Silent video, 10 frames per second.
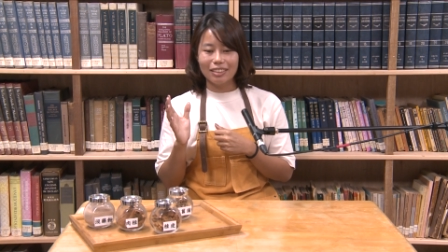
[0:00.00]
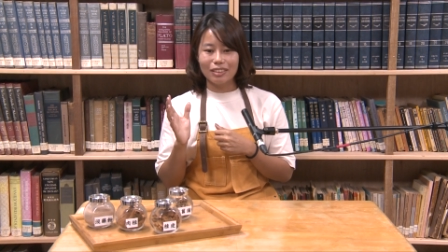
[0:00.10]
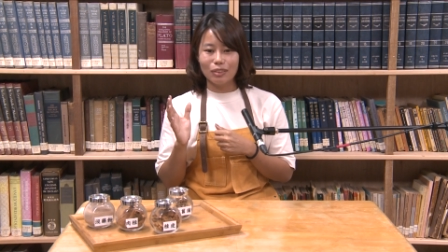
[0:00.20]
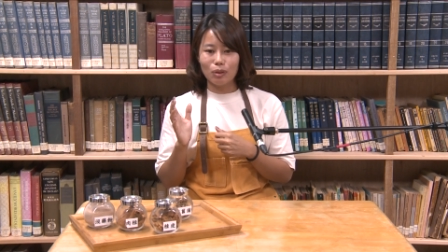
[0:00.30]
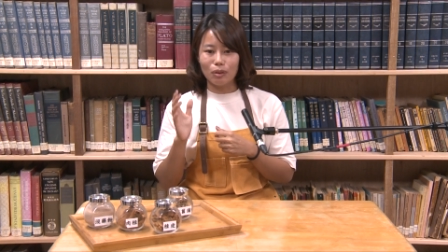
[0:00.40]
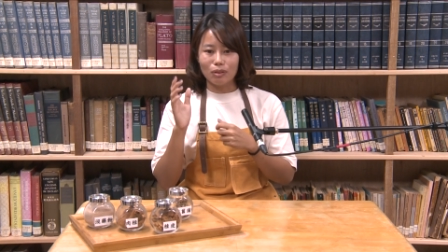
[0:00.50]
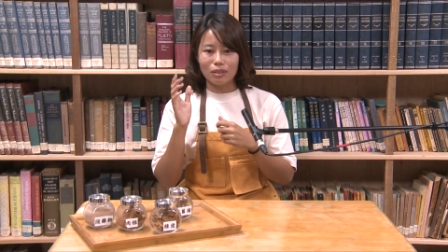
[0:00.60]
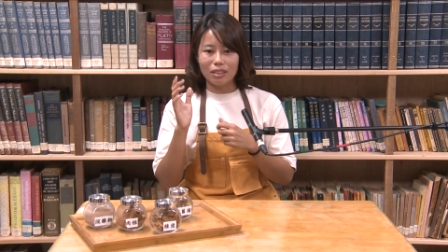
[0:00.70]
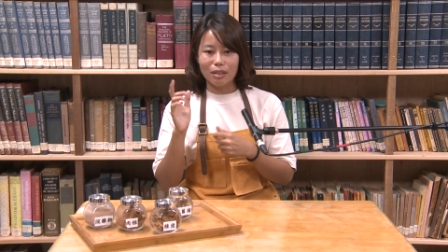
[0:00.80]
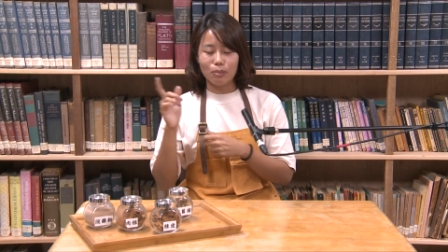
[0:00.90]
结果
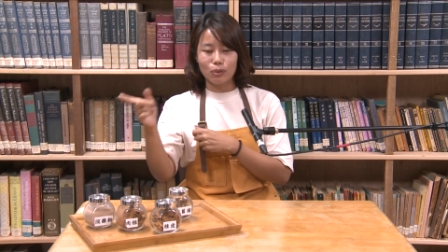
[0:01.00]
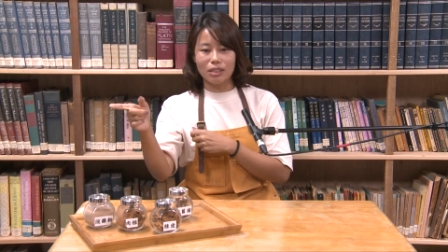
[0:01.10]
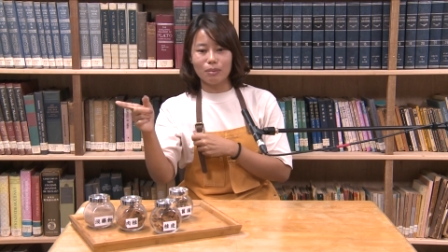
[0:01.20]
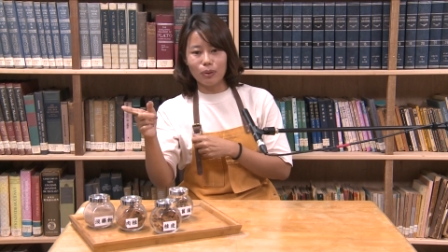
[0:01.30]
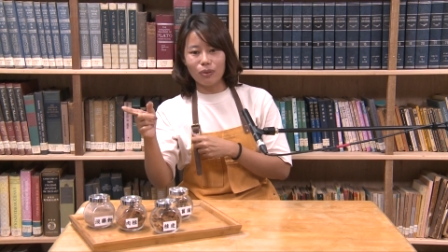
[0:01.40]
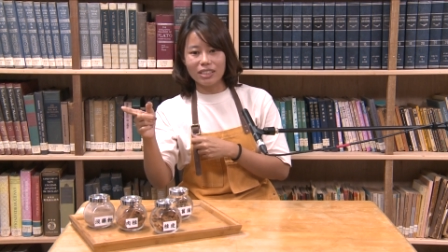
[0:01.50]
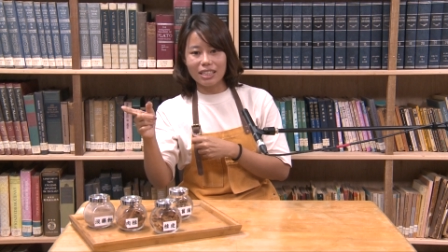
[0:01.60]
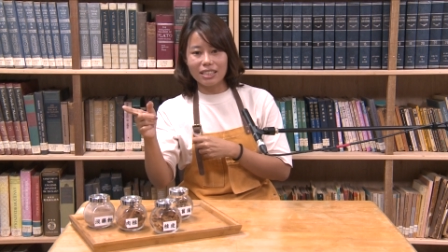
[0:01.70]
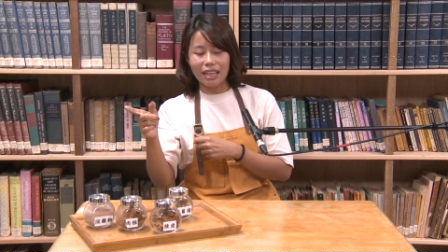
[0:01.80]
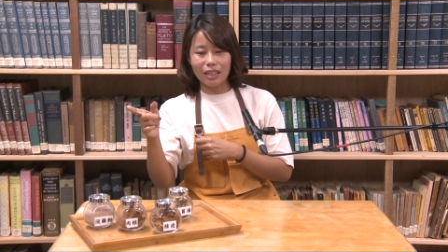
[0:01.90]
仁义牧师比我
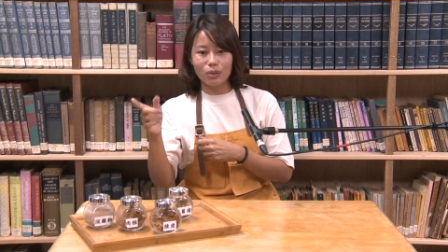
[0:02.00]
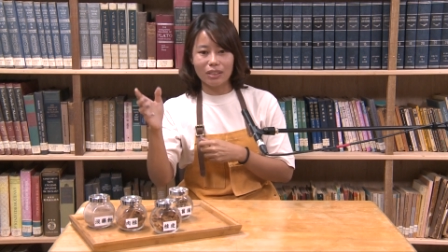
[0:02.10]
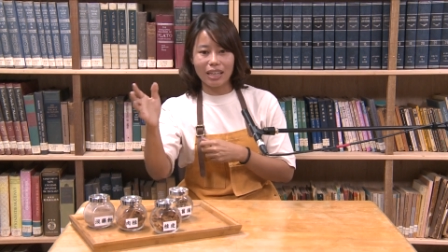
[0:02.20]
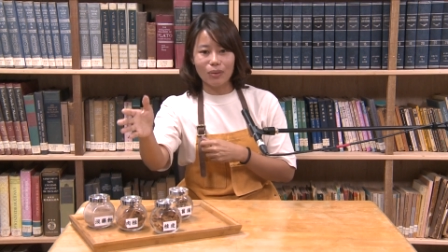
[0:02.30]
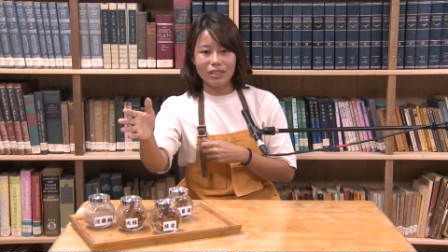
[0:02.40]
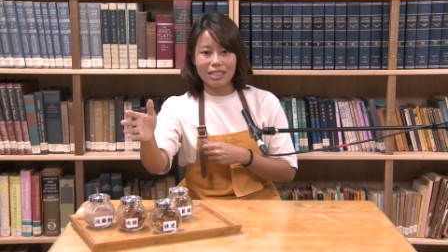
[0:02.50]
先讲，他说：“亚文，